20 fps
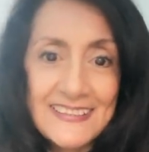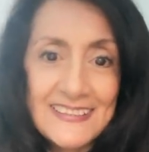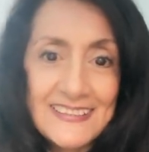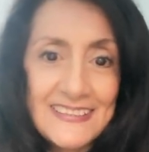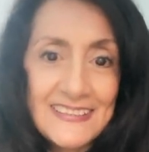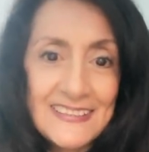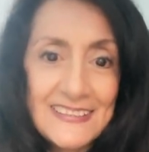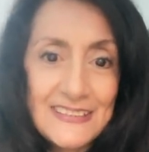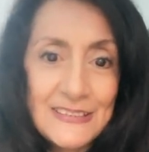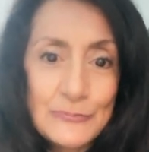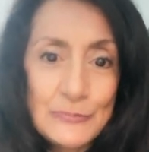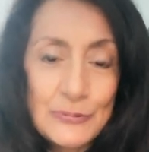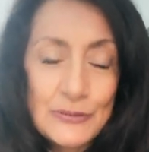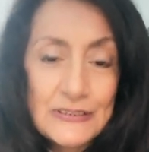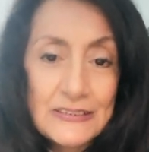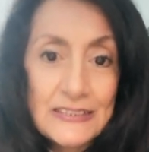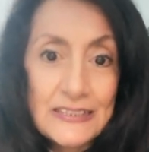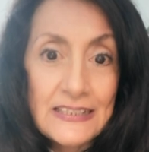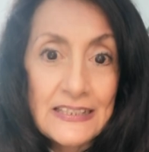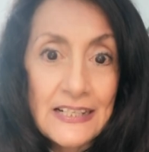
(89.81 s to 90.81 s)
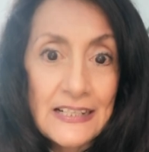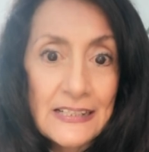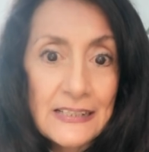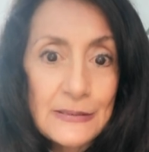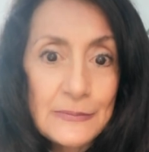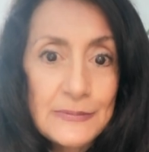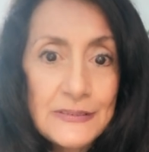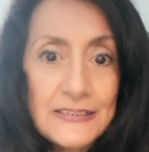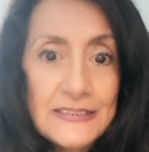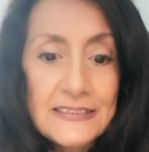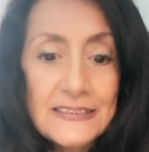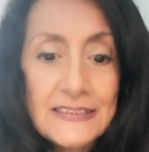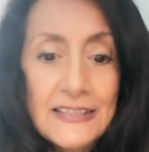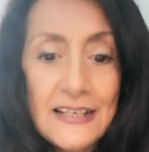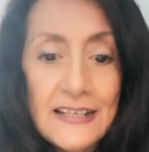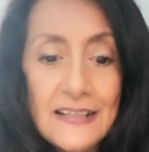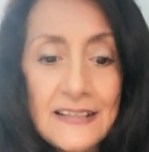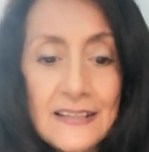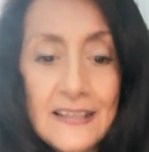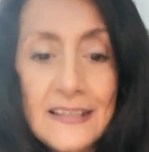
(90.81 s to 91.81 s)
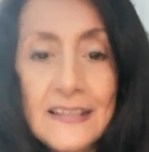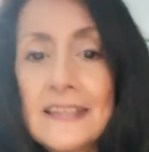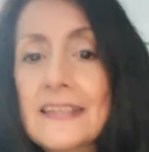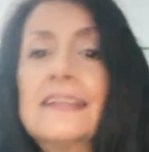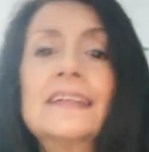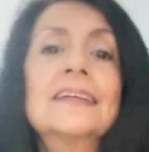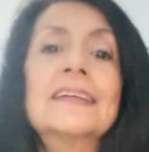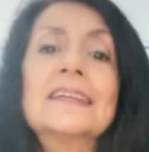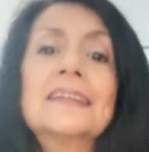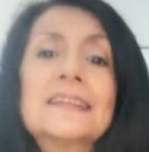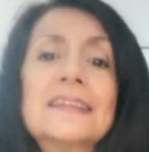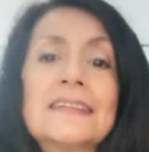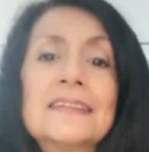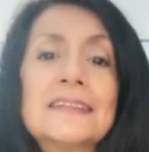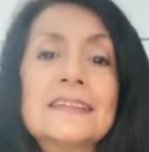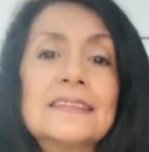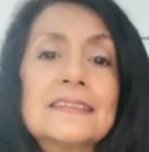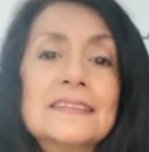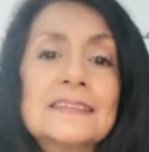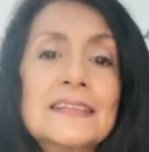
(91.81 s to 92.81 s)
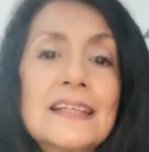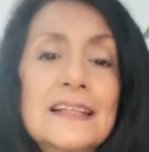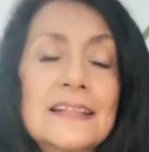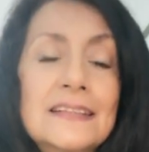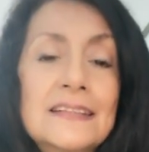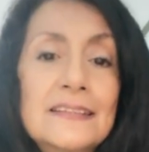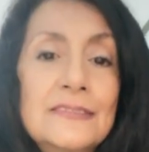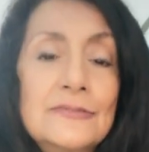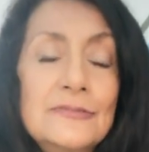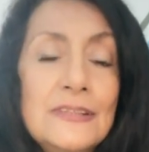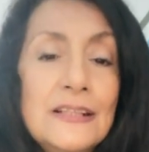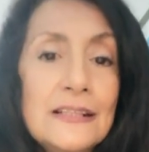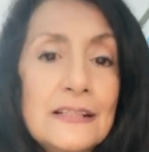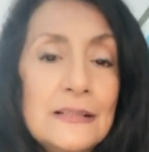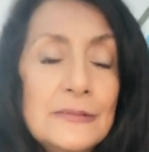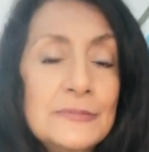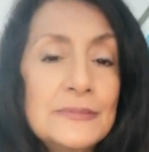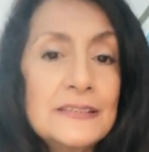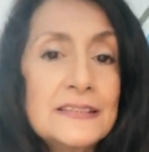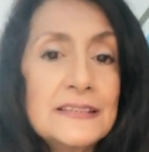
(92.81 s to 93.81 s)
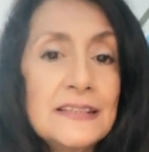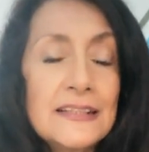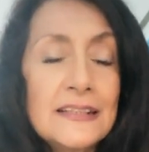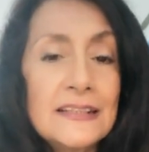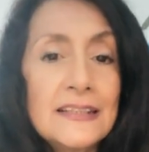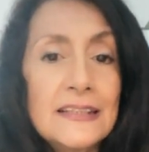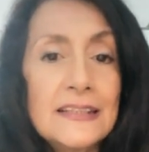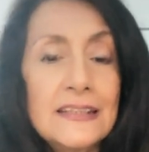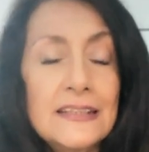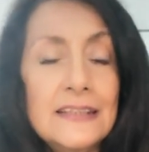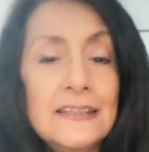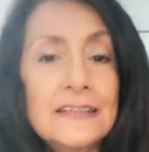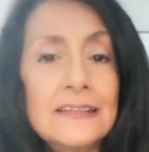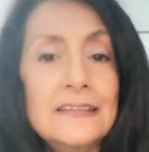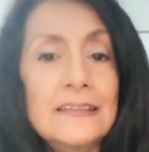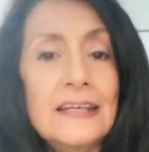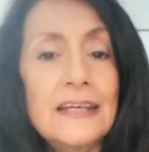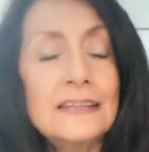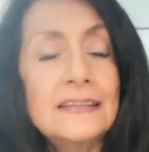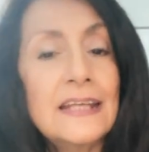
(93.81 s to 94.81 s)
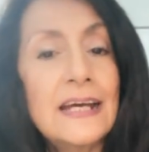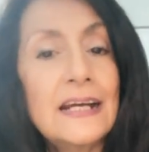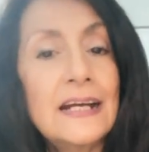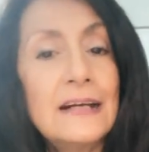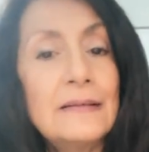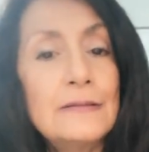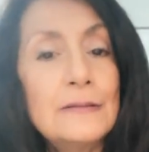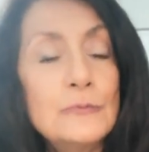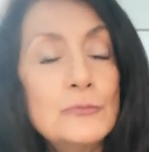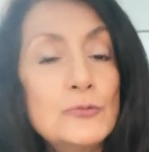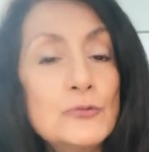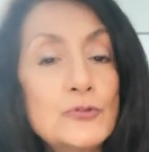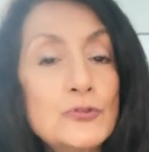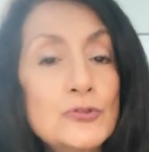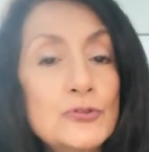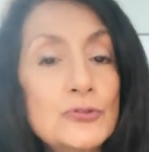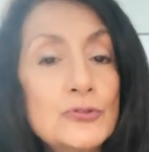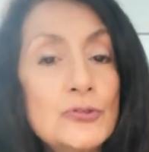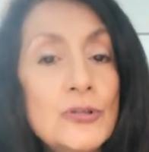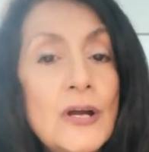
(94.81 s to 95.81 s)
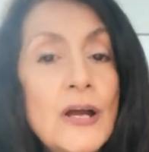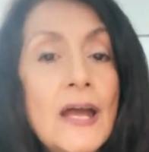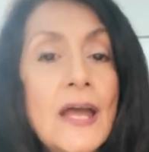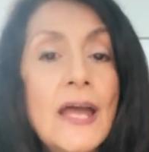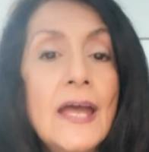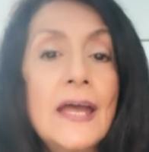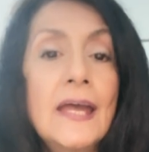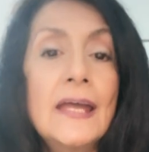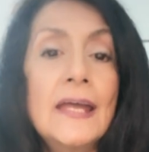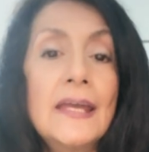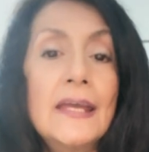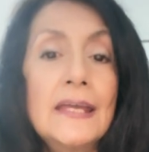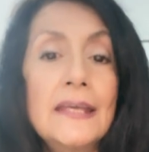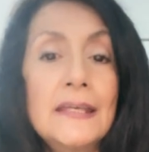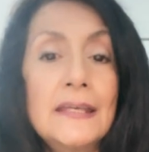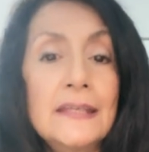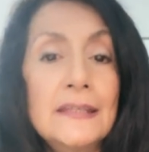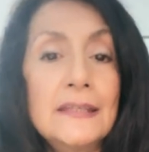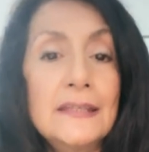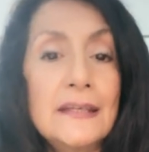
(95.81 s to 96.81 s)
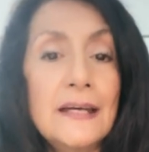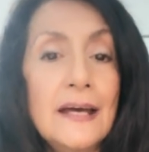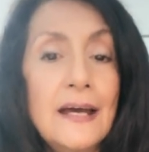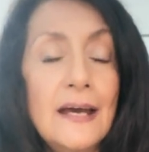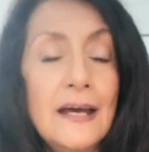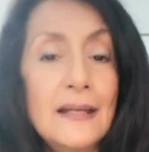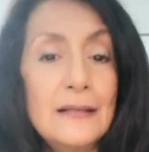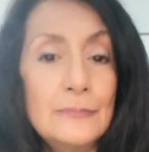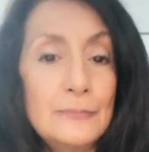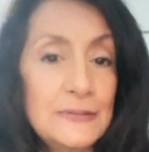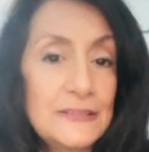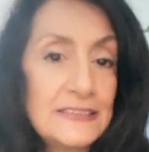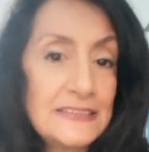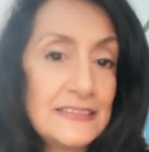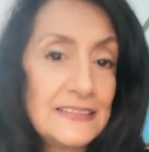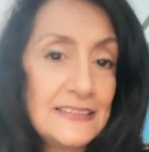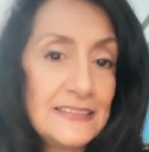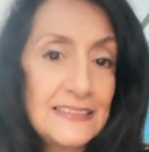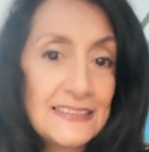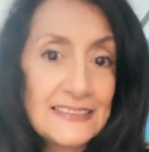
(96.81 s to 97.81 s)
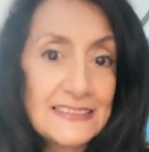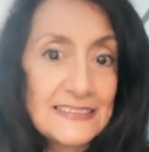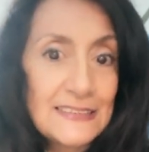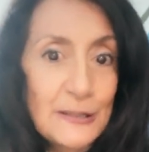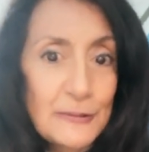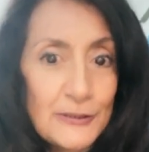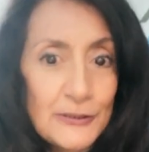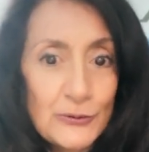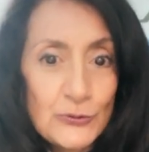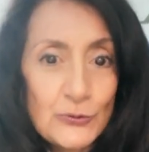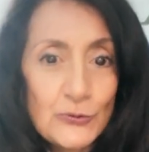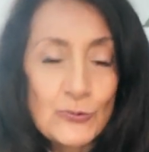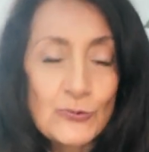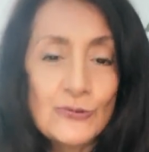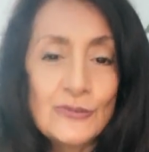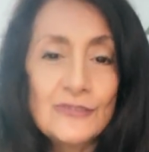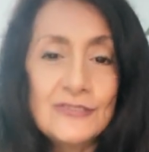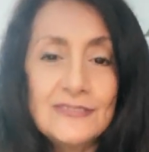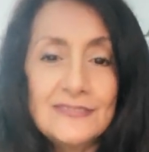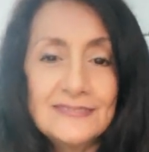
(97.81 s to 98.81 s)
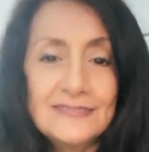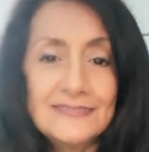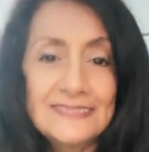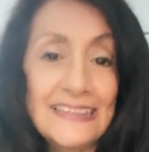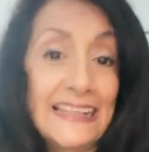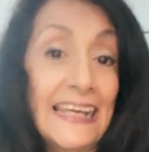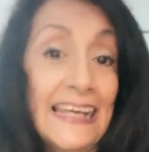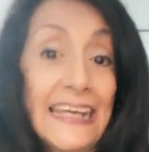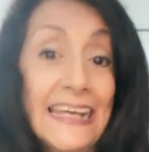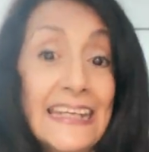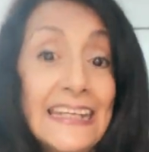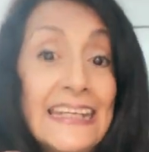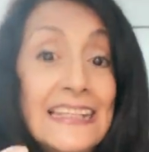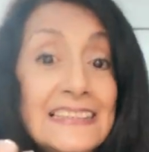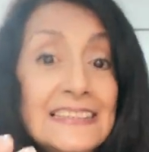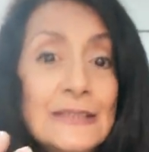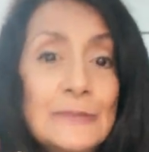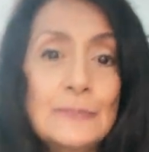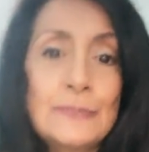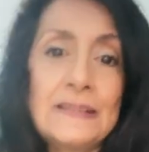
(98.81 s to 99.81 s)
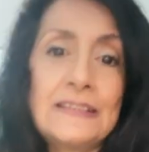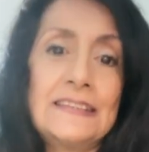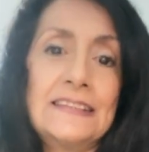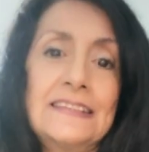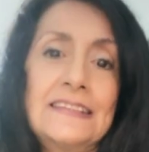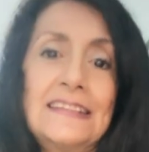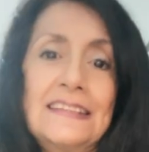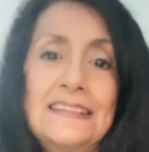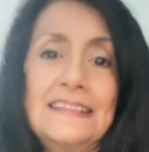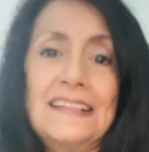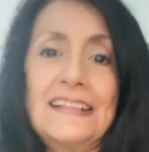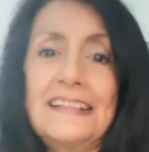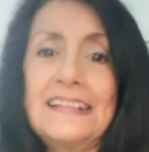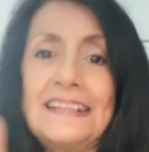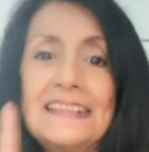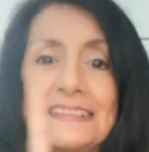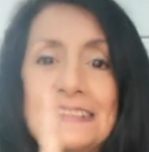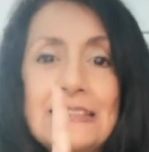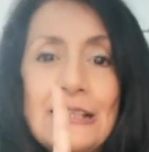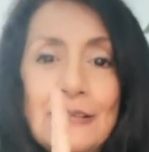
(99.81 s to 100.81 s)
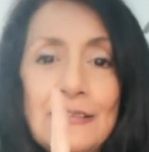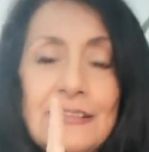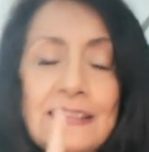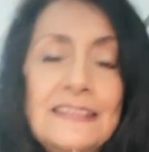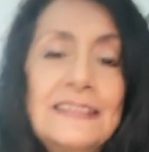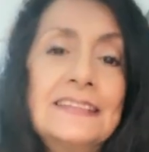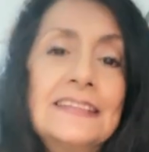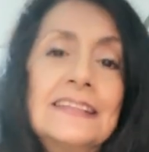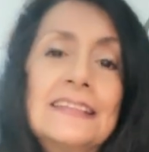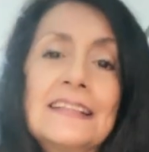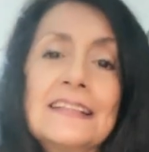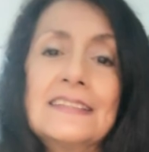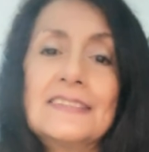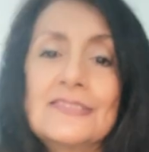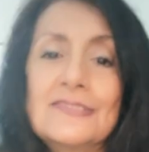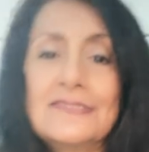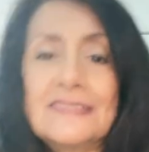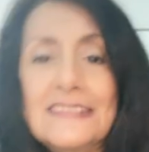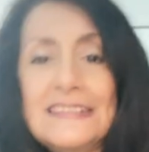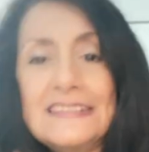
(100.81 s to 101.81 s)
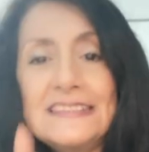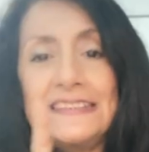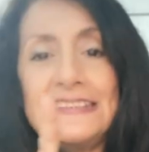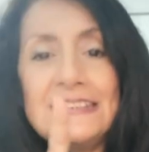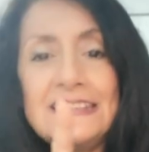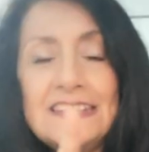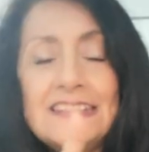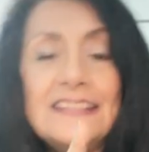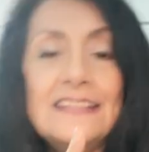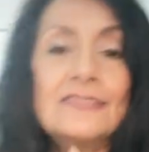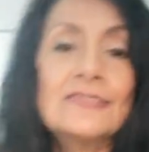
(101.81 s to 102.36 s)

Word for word: Y pues en la revista, eh, salí en una revista que atacaba mucho eh, al presidente que estaba en turno, quería ser presidente, al que estaba en el dedazo, que si era